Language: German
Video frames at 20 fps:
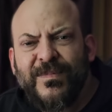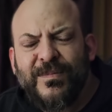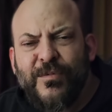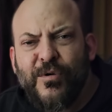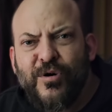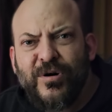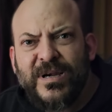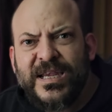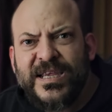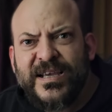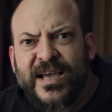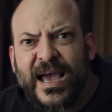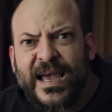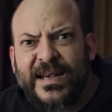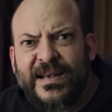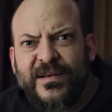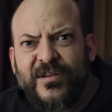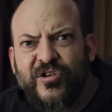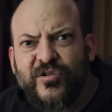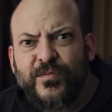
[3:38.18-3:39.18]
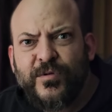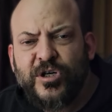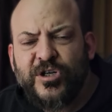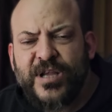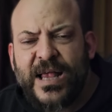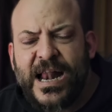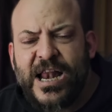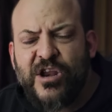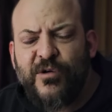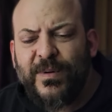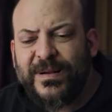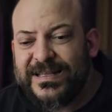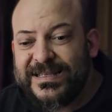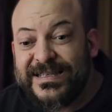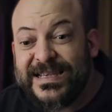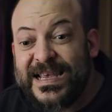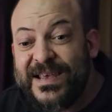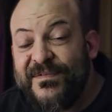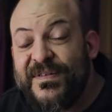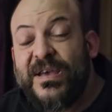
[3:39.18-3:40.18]
Möglichkeiten zu bestellen, über
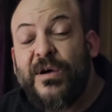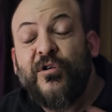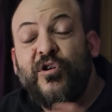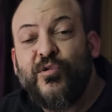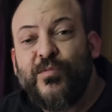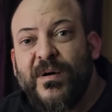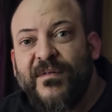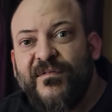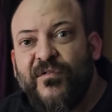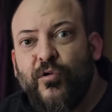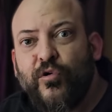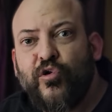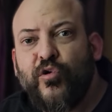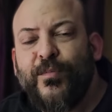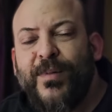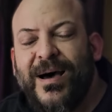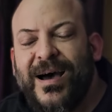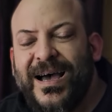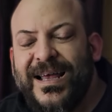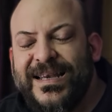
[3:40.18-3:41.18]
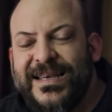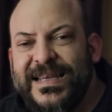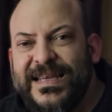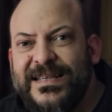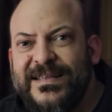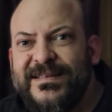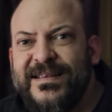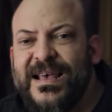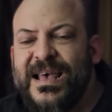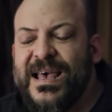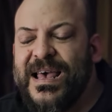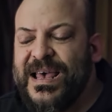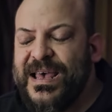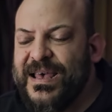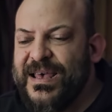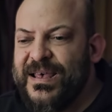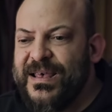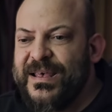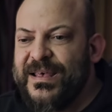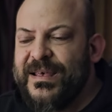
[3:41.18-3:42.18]
CW und über Fotoparadies.
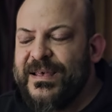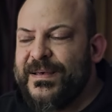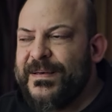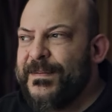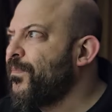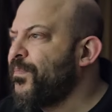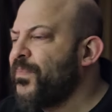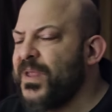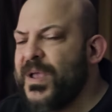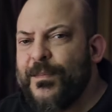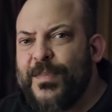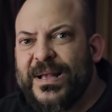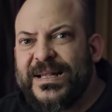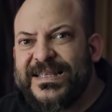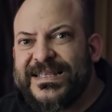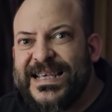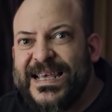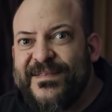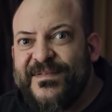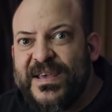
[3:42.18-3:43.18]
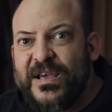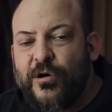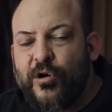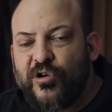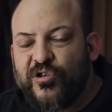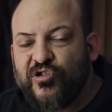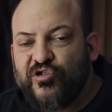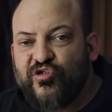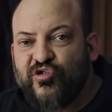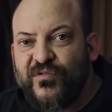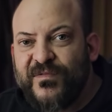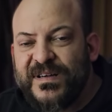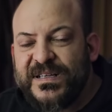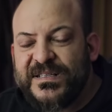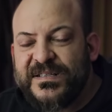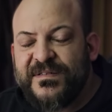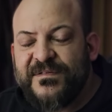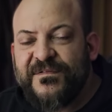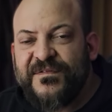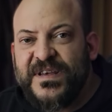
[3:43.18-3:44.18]
Bei CW kostet
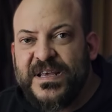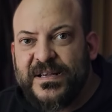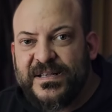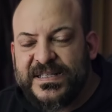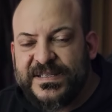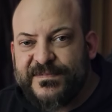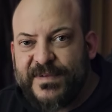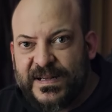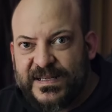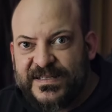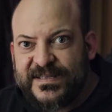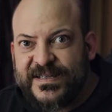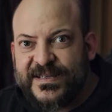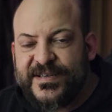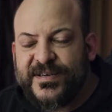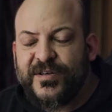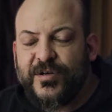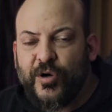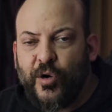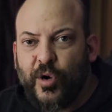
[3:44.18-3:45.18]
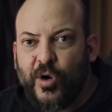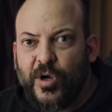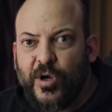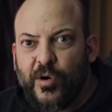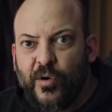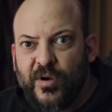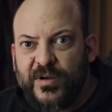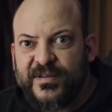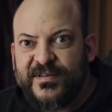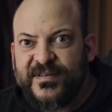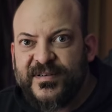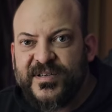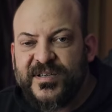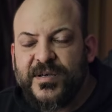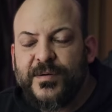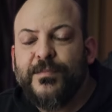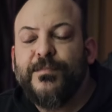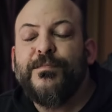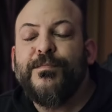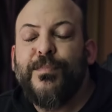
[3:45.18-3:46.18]
sowas
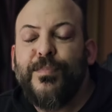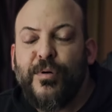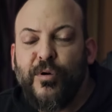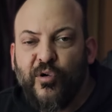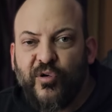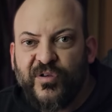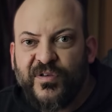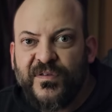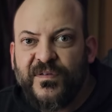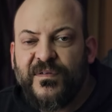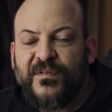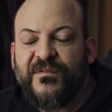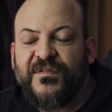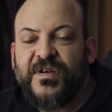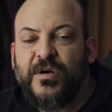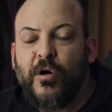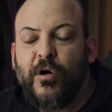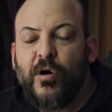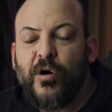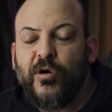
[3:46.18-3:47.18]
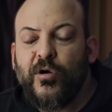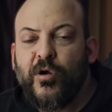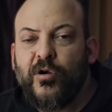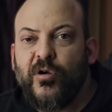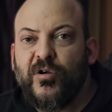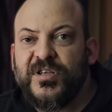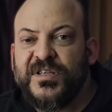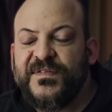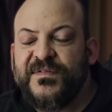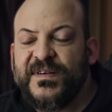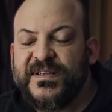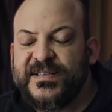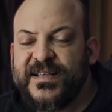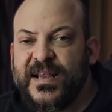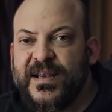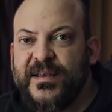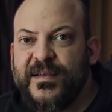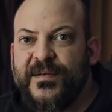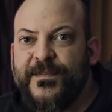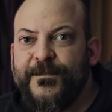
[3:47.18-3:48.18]
24,99 plus 4,99 Euro
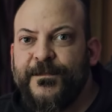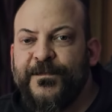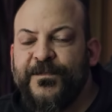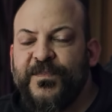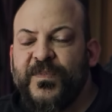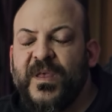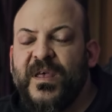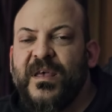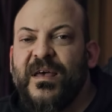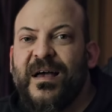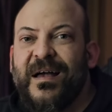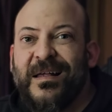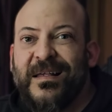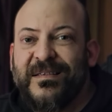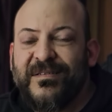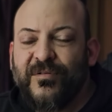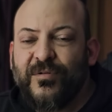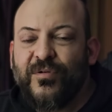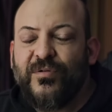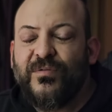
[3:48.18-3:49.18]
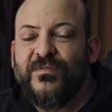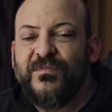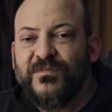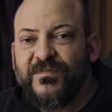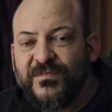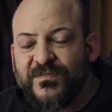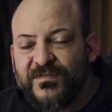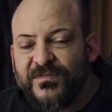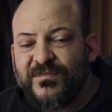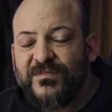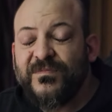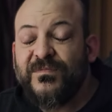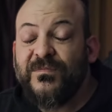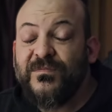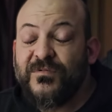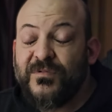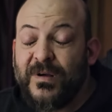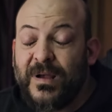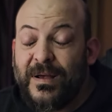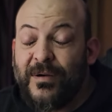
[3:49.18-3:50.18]
Versand. Also
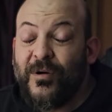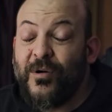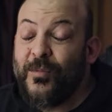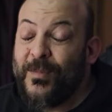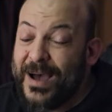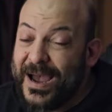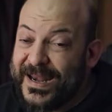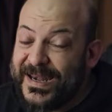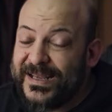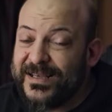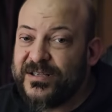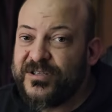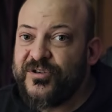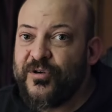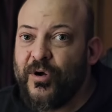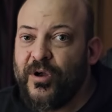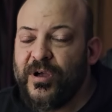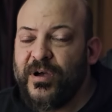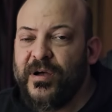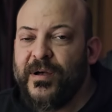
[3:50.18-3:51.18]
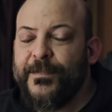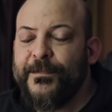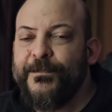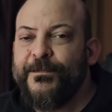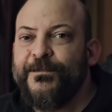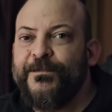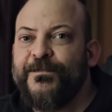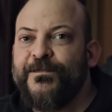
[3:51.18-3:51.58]
um einiges teurer.